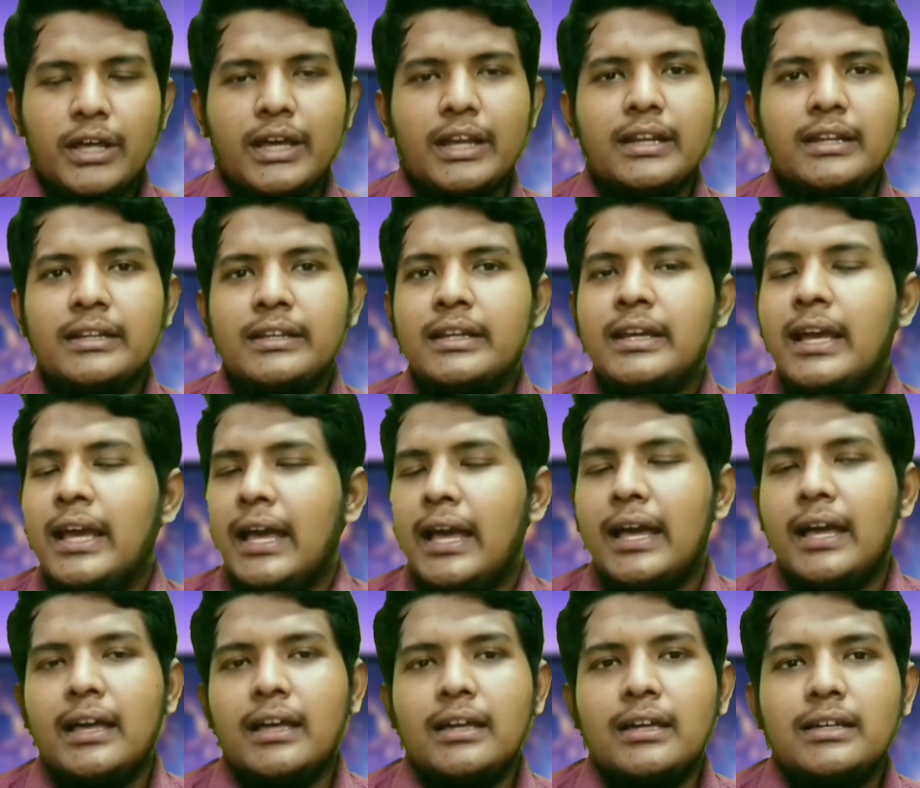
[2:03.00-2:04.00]
পড়ার
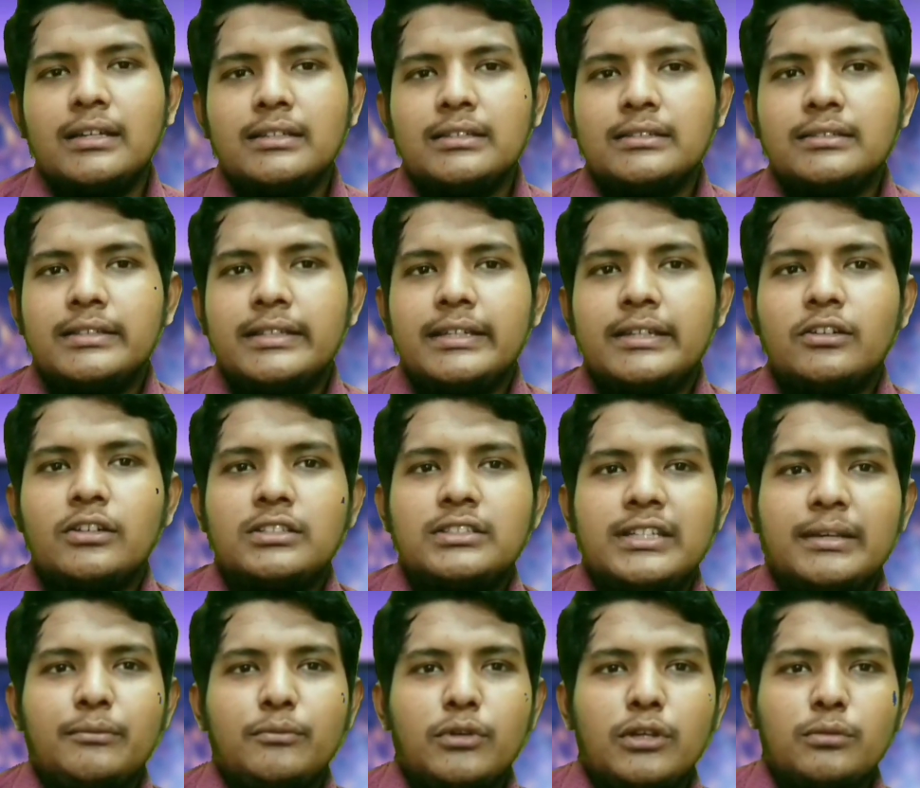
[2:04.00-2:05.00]
দিক হচ্ছে
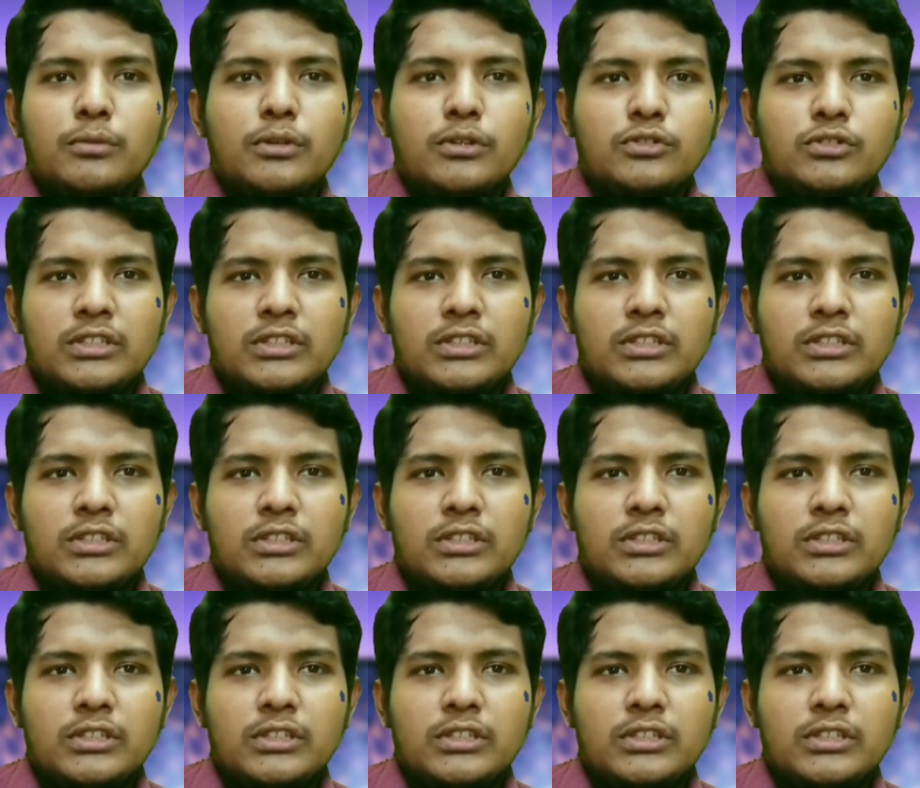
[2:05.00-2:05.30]
আমি বলবো